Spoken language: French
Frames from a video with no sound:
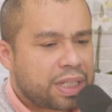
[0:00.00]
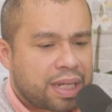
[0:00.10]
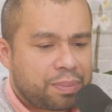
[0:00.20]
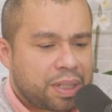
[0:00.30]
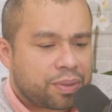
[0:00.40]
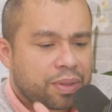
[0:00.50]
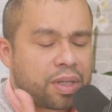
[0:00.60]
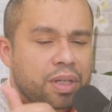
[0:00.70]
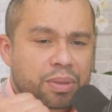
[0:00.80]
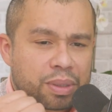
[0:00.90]
Il y a
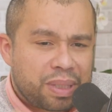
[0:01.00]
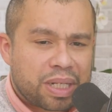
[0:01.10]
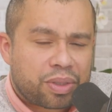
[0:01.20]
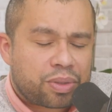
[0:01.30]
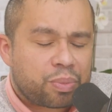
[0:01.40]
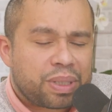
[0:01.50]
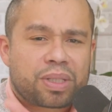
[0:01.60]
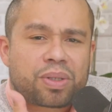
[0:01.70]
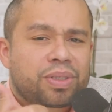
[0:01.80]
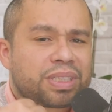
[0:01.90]
bilan, de
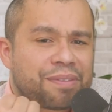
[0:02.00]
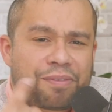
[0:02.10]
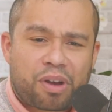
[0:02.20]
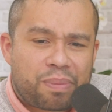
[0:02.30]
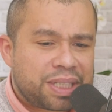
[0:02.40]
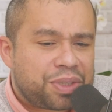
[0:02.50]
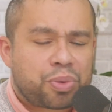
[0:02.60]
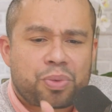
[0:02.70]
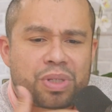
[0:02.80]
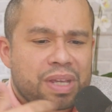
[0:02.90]
compétences, il y a
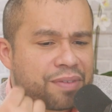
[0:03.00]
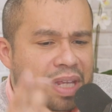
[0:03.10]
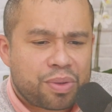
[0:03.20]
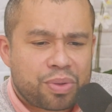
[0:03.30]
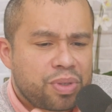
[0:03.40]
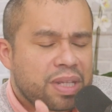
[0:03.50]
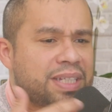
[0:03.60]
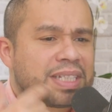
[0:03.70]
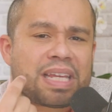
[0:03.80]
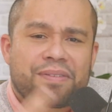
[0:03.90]
formation, il y a VAE, il y a
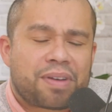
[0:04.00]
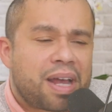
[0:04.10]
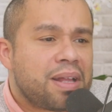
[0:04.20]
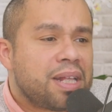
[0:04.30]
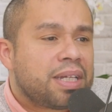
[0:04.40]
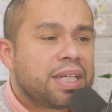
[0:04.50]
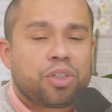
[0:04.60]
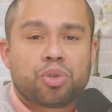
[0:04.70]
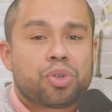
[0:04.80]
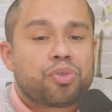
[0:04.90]
CFA, et
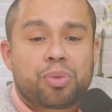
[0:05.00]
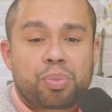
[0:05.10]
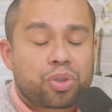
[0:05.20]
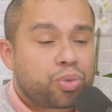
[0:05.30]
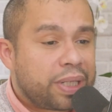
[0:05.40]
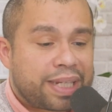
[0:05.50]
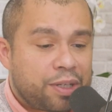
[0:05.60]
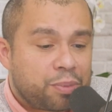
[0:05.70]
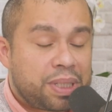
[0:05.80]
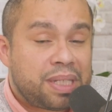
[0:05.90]
tout le monde veut prendre tous les
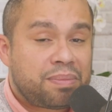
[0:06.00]
Calliope.